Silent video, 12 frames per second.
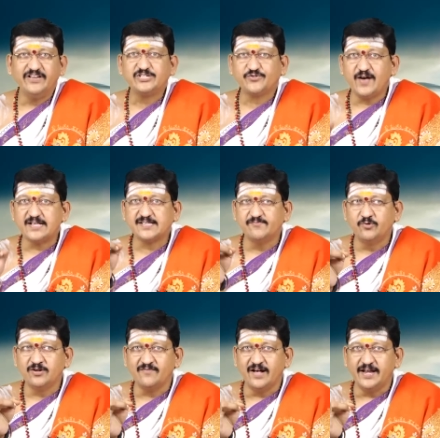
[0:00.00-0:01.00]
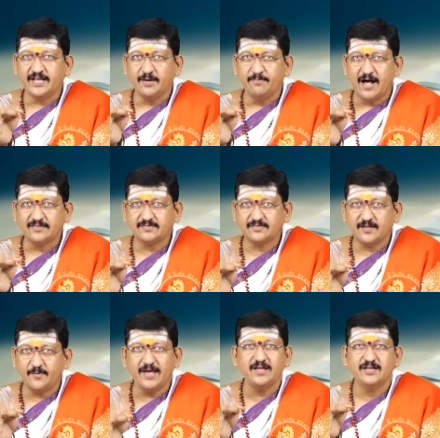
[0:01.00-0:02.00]
విశ్వాసం ఉన్నవారికి
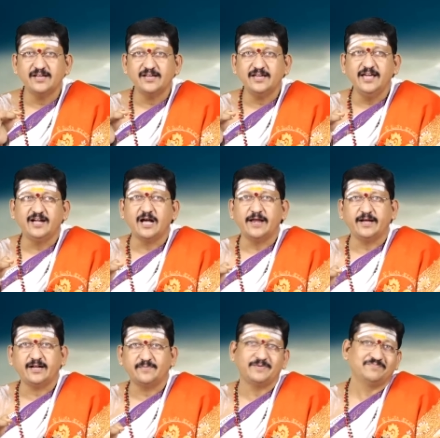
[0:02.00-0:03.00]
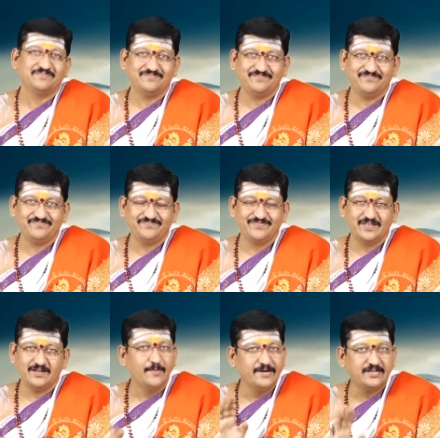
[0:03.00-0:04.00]
మాత్రమే ఈ కార్యక్రమం
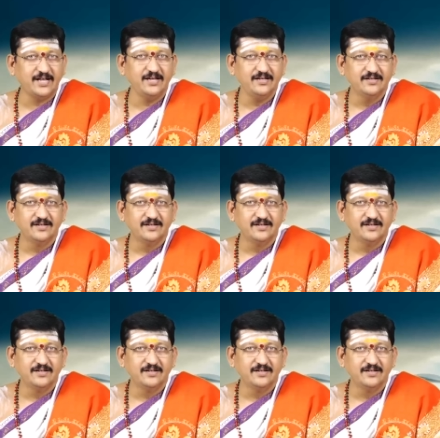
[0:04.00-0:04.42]
కాబట్టి